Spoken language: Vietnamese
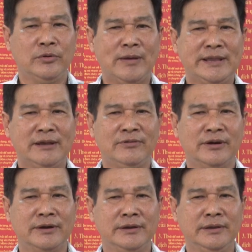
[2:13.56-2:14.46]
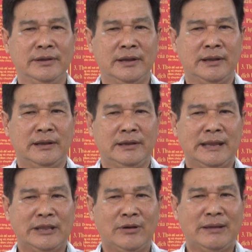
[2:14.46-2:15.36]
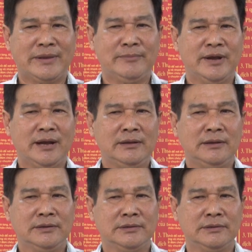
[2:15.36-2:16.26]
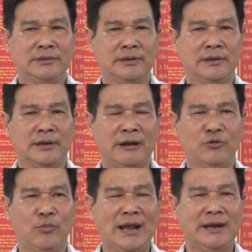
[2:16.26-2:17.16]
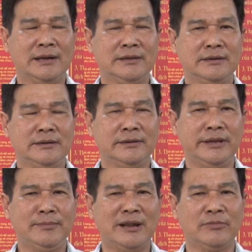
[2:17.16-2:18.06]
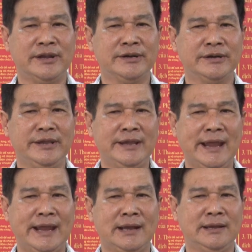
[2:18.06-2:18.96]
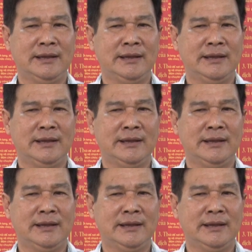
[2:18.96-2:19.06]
ủy ban dân phường và cho làm cam kết không mua bán lấn chứa chiếm lòng lề đường vỉa hè